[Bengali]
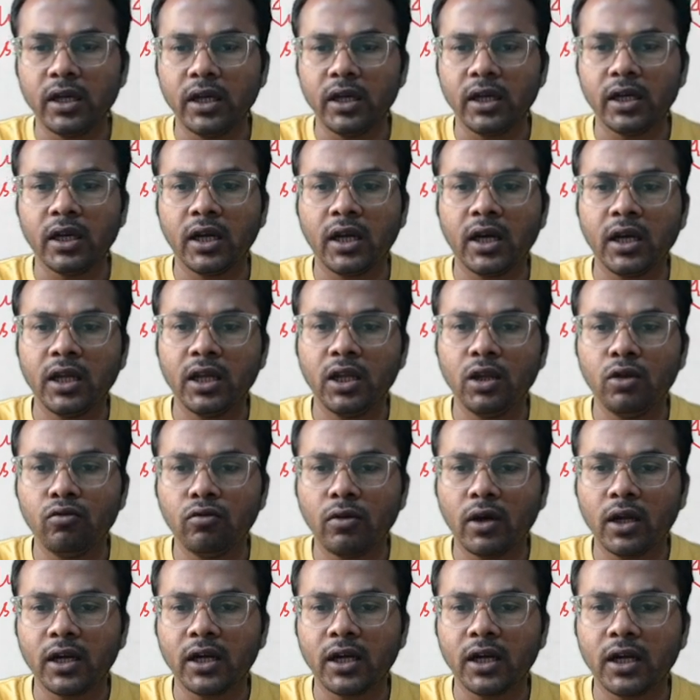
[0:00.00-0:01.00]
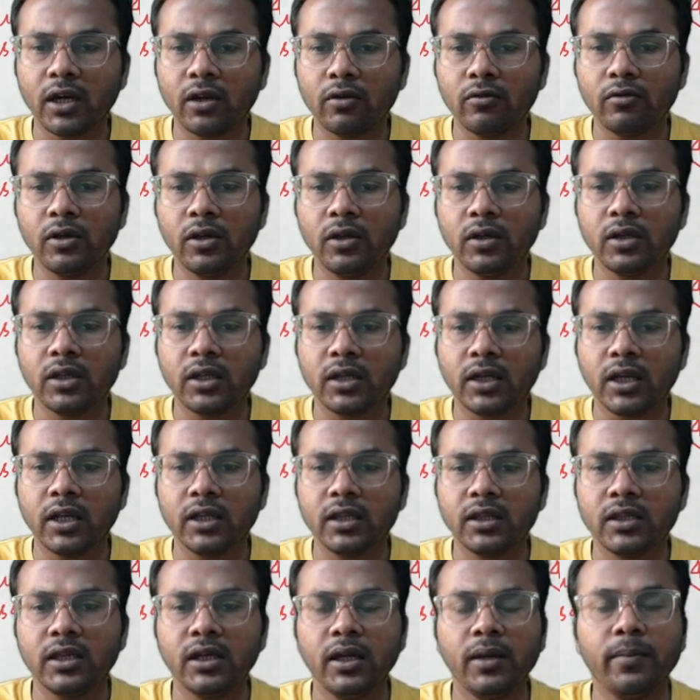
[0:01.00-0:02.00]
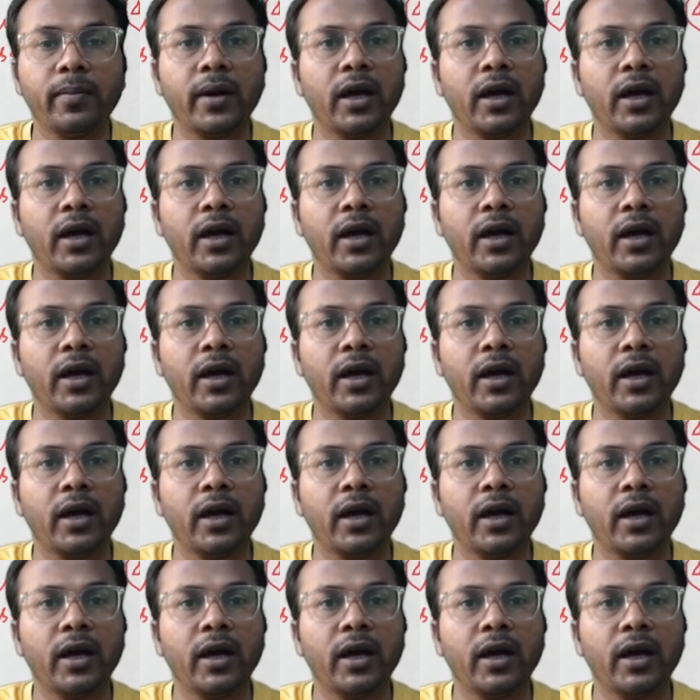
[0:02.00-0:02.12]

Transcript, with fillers: এটা ইউআর ক্যাটাগরির ক্ষেত্রে